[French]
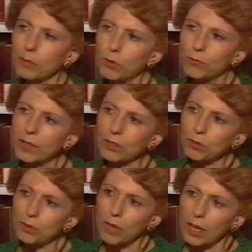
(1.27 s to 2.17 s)
Hélène
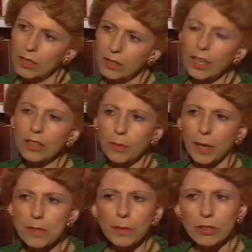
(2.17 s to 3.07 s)
Carrère qui était
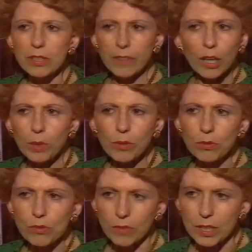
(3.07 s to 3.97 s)
candidate au fauteuil de
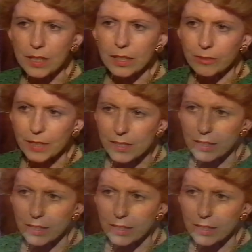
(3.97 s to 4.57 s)
Jean Missler, a